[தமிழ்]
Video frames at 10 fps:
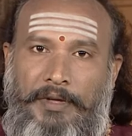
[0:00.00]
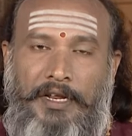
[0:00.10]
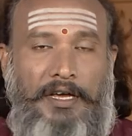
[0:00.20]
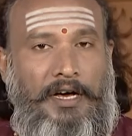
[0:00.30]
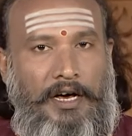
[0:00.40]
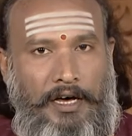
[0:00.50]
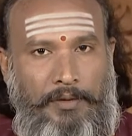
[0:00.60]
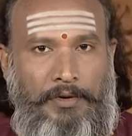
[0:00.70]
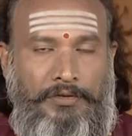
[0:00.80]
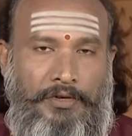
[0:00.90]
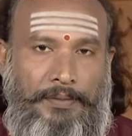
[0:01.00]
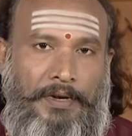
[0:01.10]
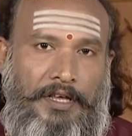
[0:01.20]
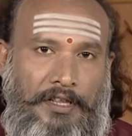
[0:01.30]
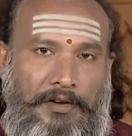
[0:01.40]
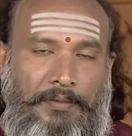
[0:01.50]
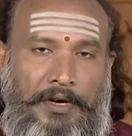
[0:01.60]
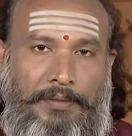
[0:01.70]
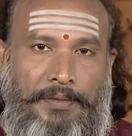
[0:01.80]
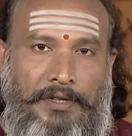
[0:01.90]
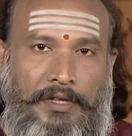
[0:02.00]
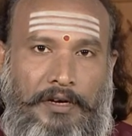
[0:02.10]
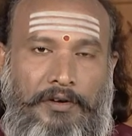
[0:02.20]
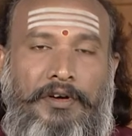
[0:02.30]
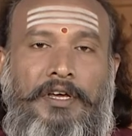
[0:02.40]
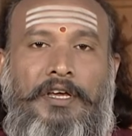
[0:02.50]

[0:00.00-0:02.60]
மாதிரி ஹார்மோன் சுரப்பில் ஏதேனும் பாதிப்பு இருந்தாலும்